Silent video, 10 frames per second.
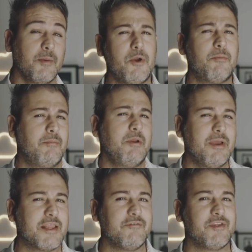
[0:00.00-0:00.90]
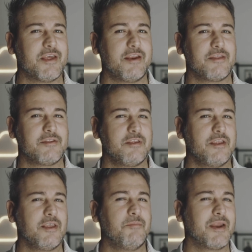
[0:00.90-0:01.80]
Probabilmente vi sarete
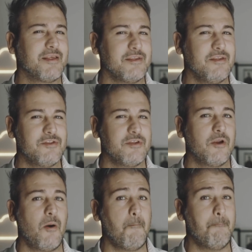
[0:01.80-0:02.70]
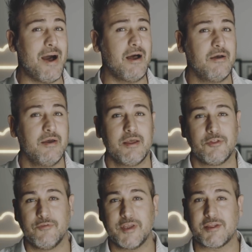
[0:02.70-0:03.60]
sentiti presi in giro, ma
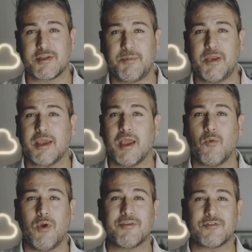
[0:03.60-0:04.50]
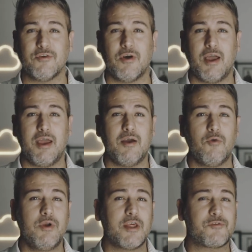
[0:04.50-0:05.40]
dovete sapere che questo è
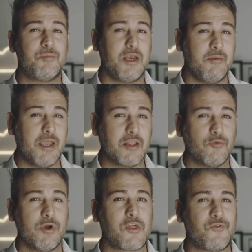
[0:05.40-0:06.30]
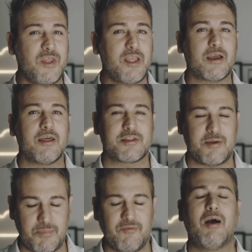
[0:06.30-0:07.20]
un esperimento, una sfida che
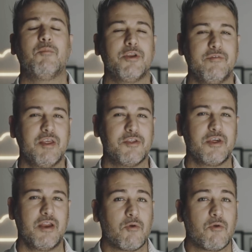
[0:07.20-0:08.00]
sapevamo di vincere.